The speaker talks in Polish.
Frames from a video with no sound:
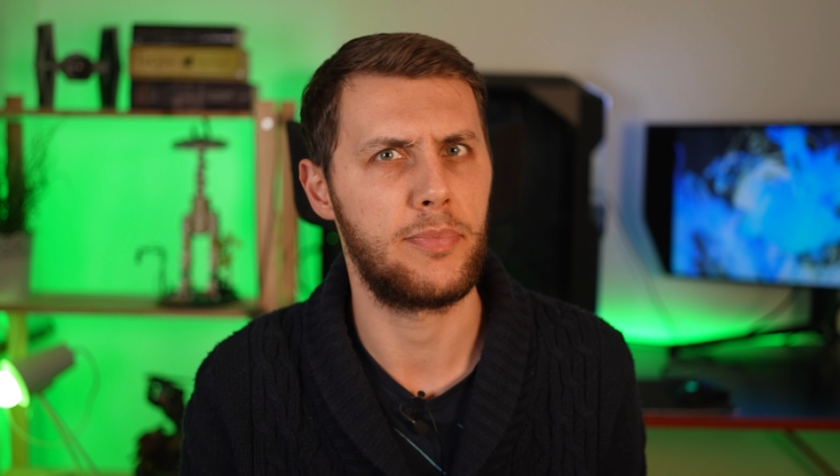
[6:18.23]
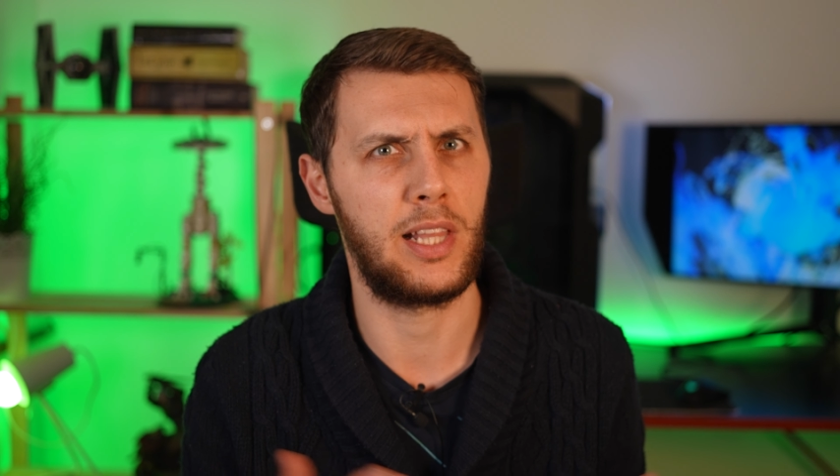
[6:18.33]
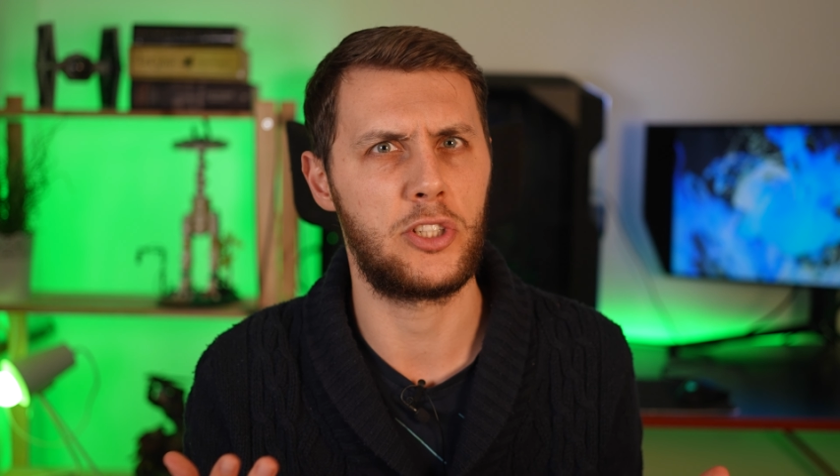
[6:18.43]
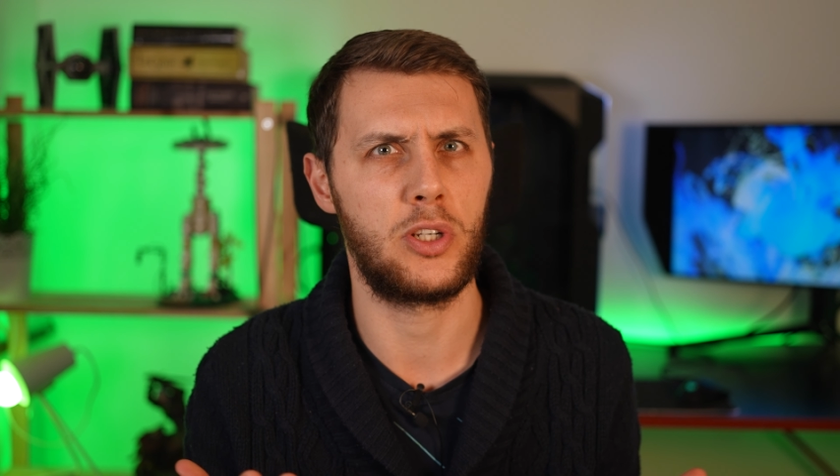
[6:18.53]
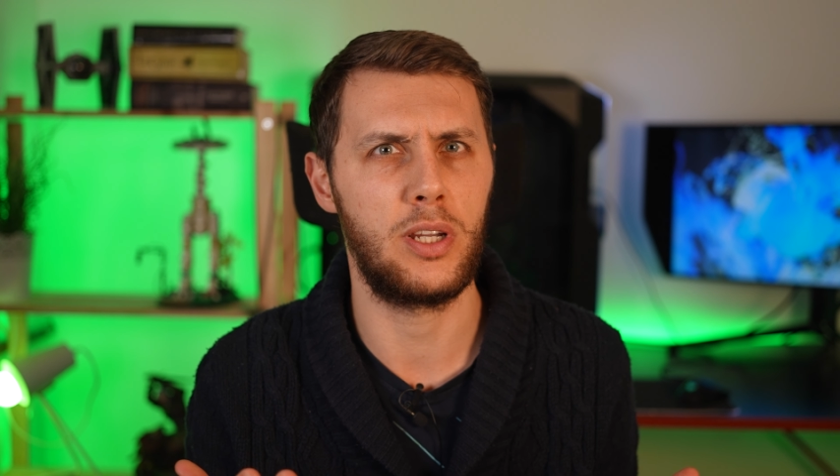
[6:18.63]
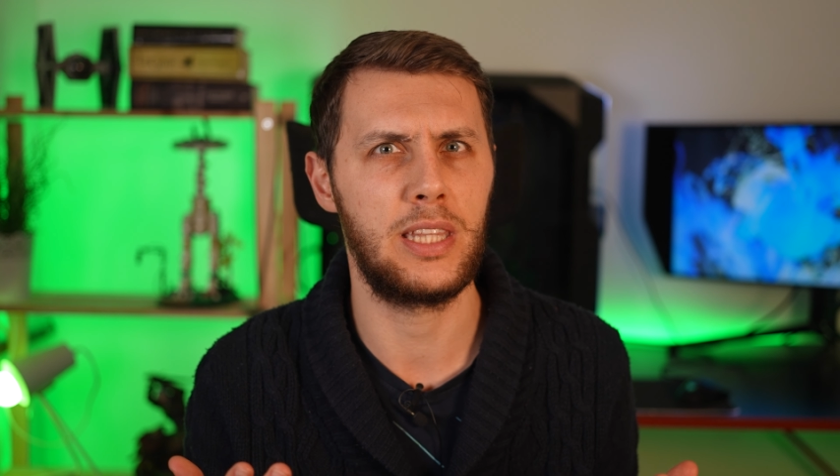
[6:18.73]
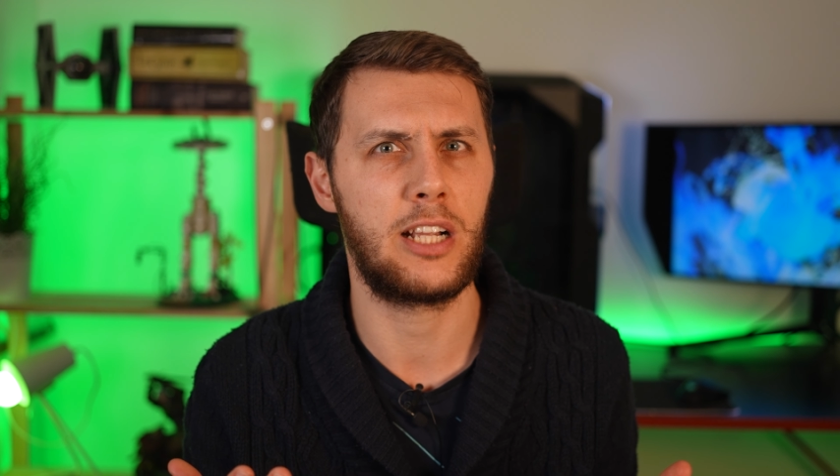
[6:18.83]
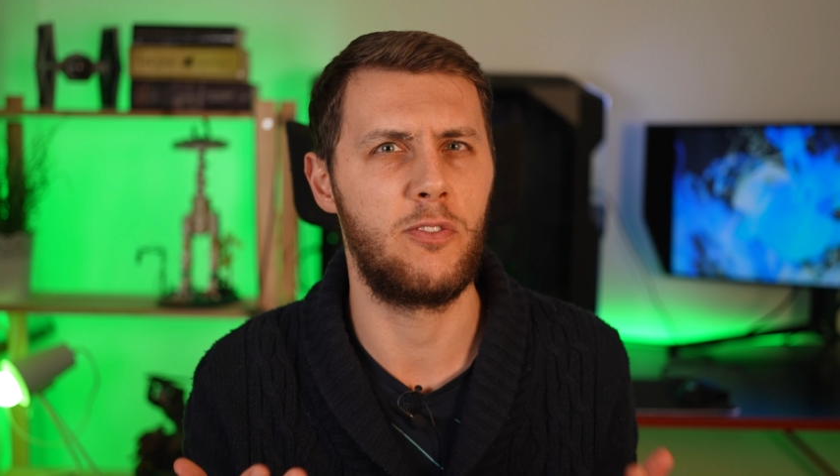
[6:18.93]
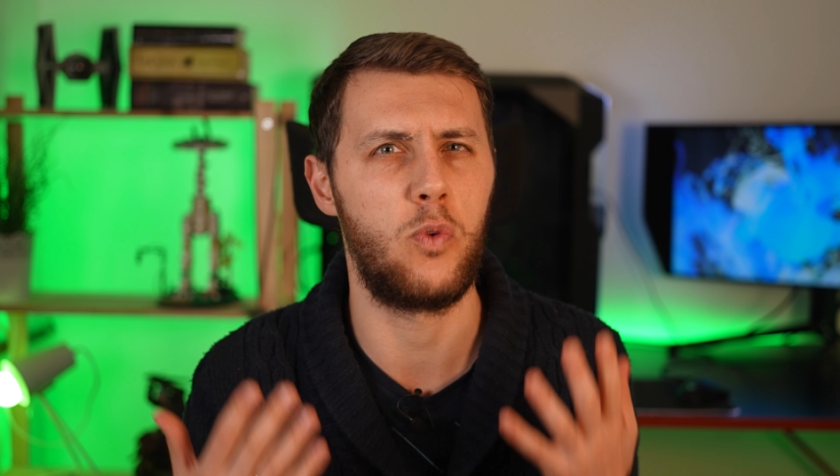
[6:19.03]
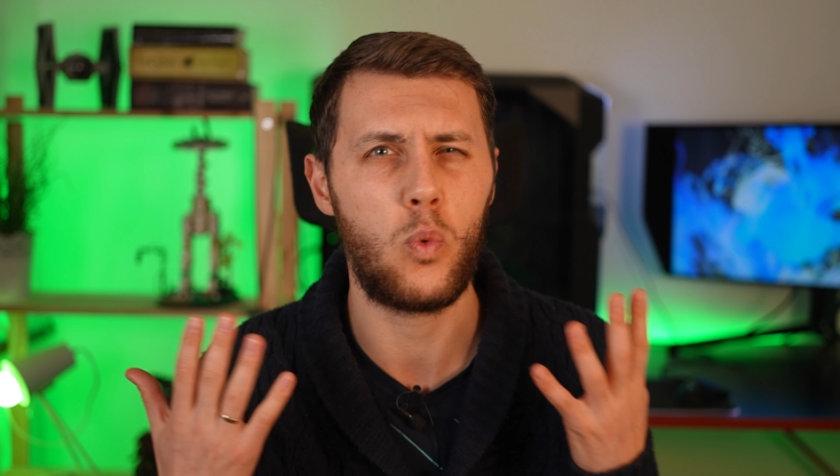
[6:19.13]
Dlaczego
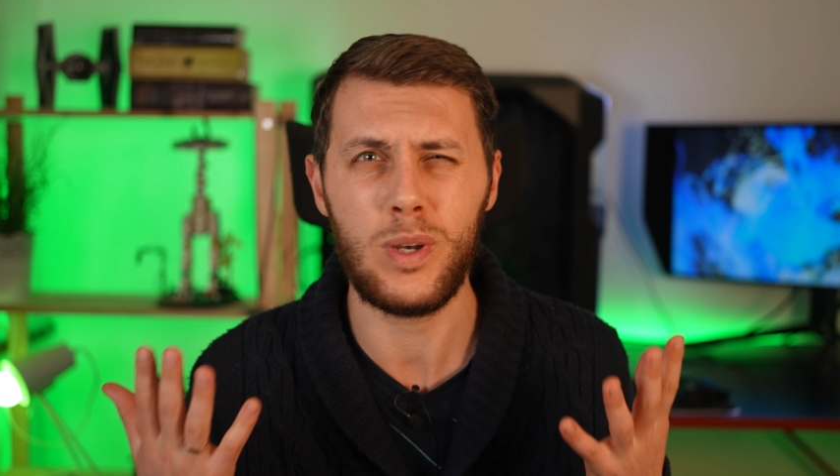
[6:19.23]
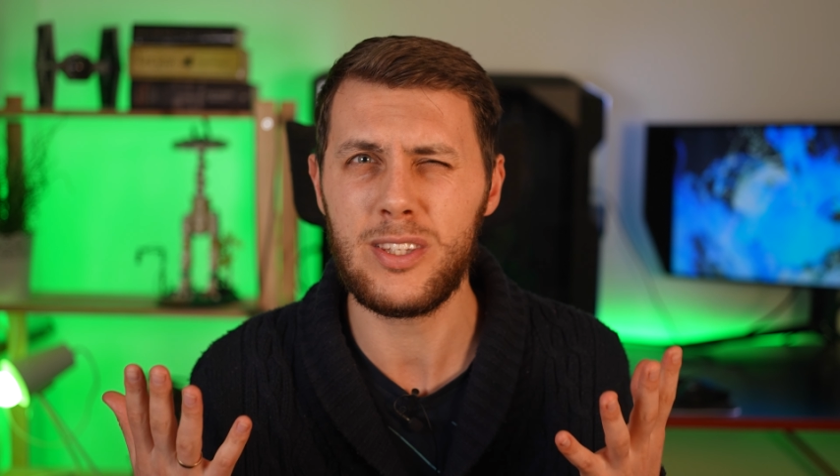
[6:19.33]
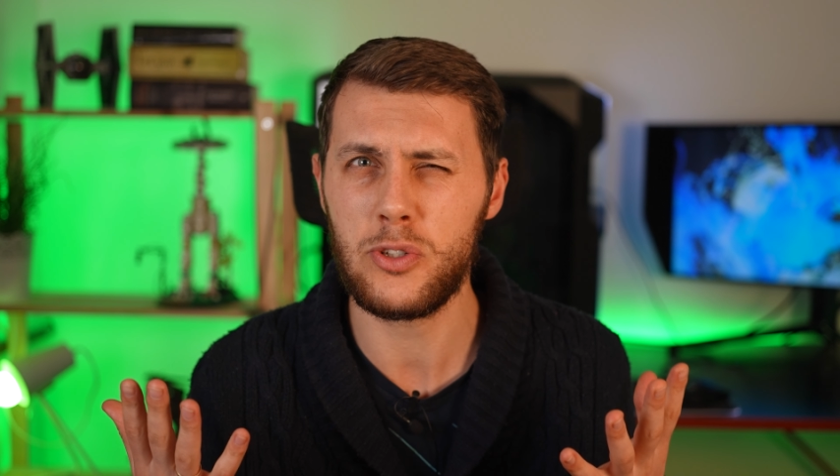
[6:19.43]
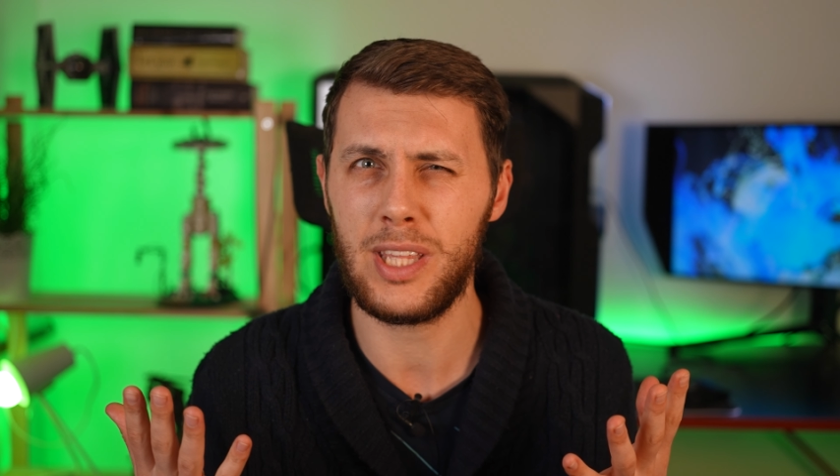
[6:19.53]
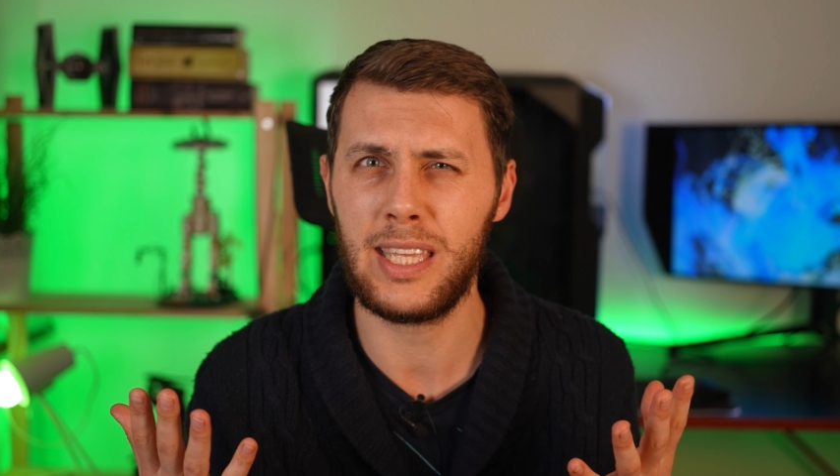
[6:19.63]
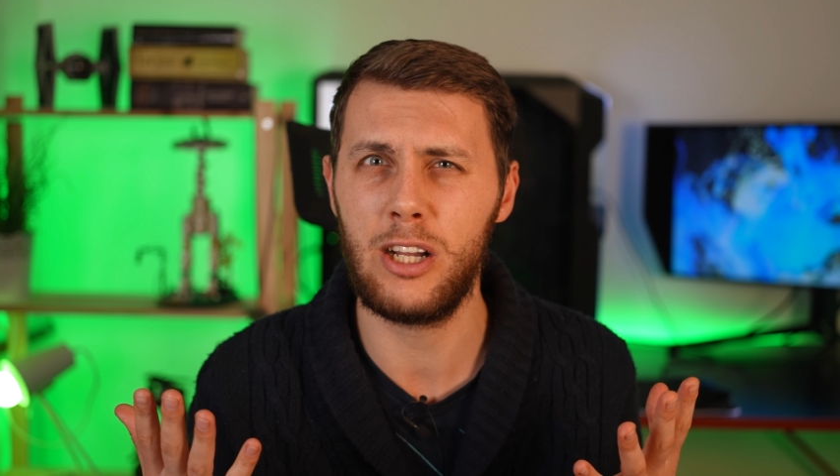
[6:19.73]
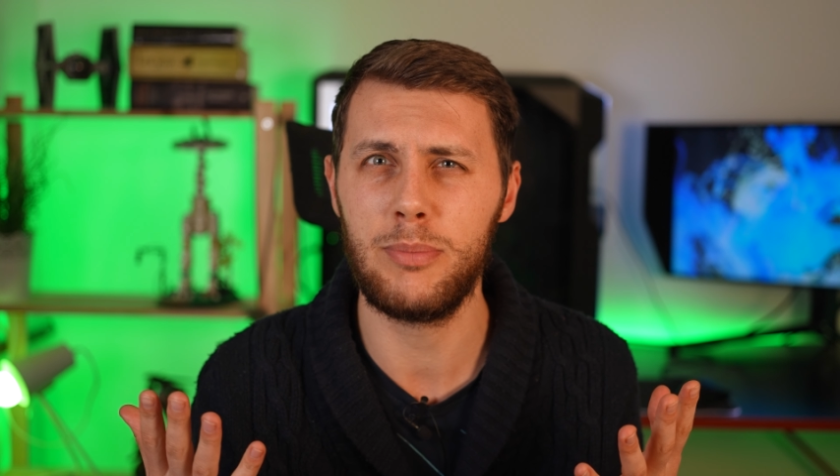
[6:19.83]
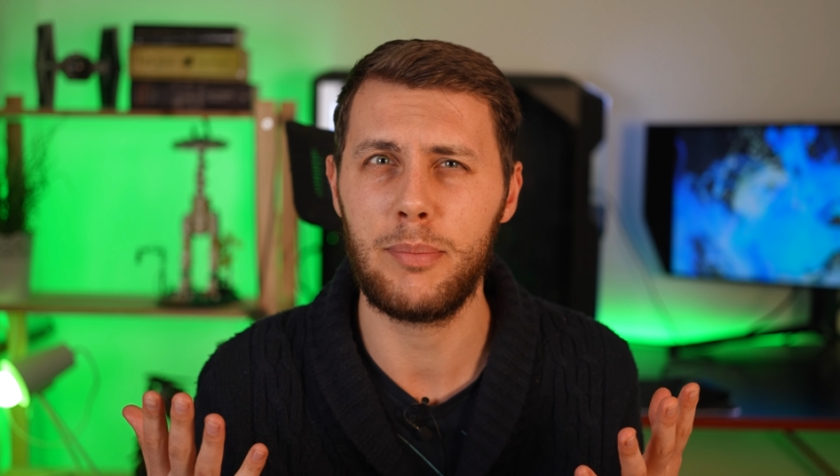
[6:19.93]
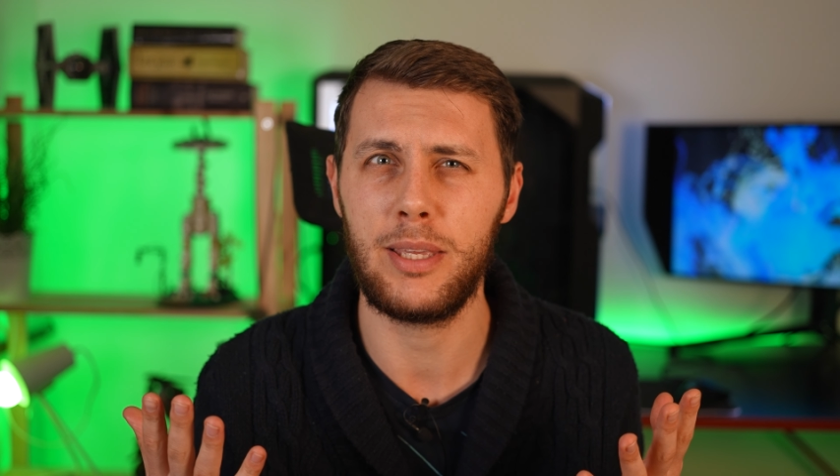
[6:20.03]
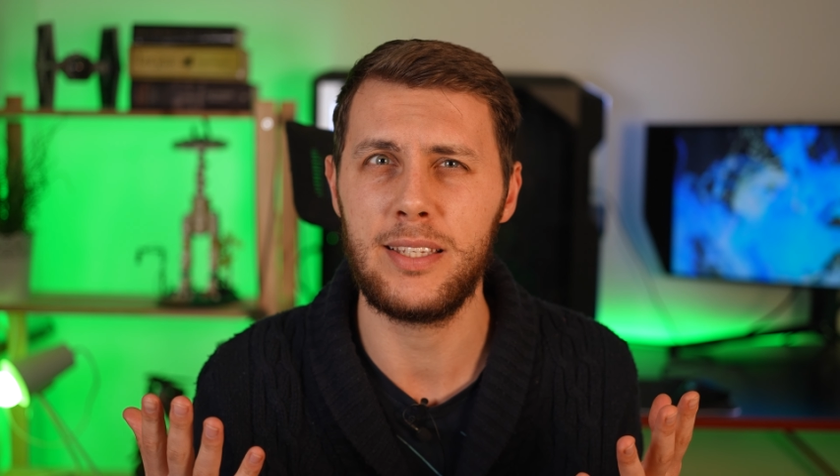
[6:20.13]
jednak w ogóle coś takiego
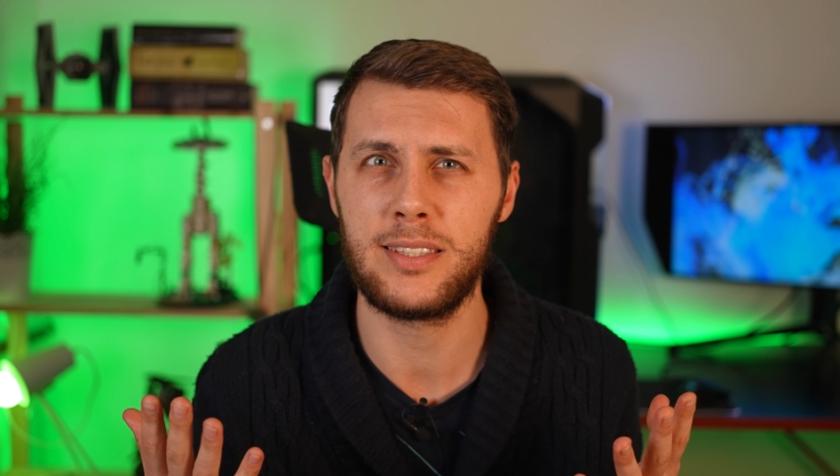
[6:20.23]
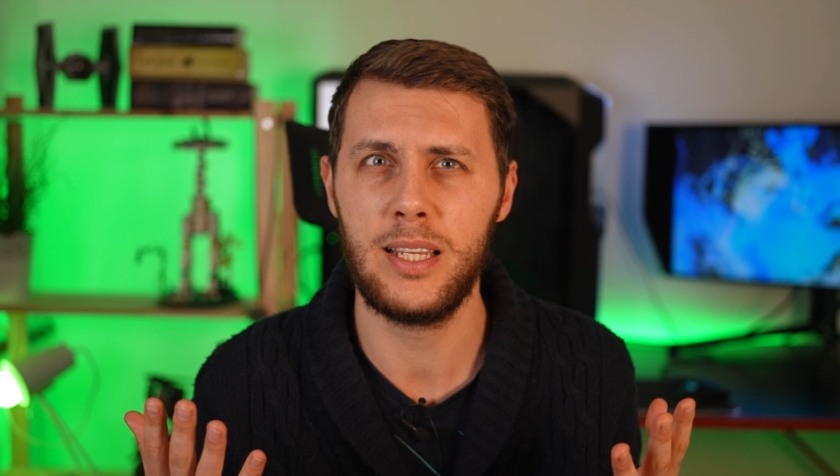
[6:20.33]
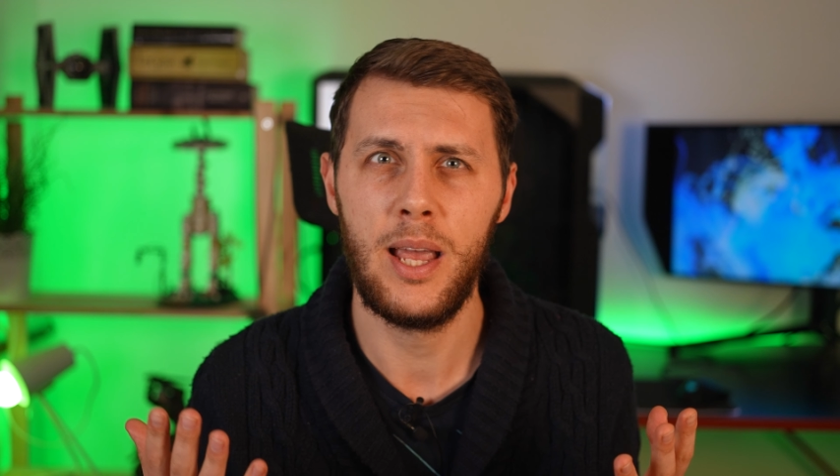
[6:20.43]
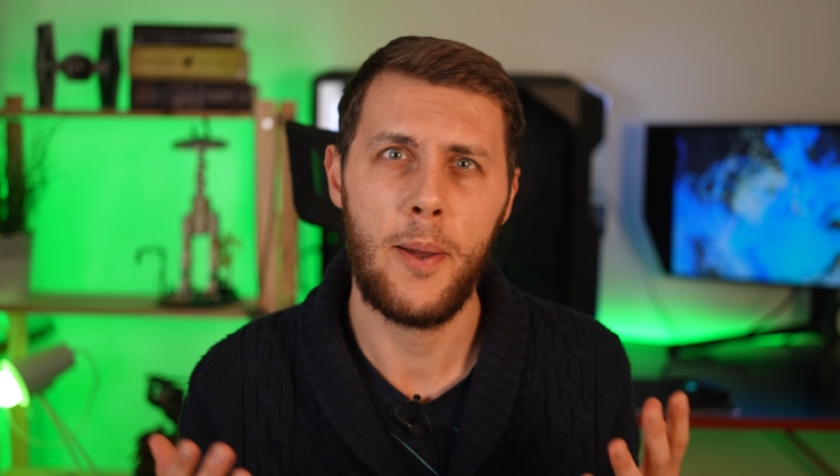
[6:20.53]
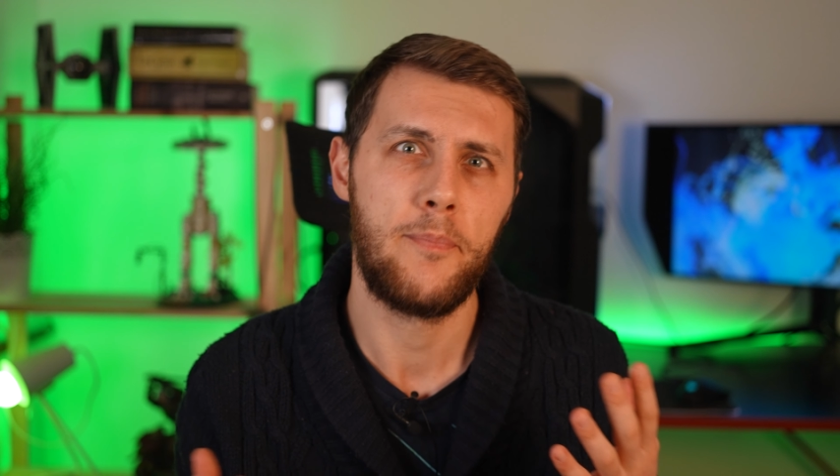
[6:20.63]
ma miejsce?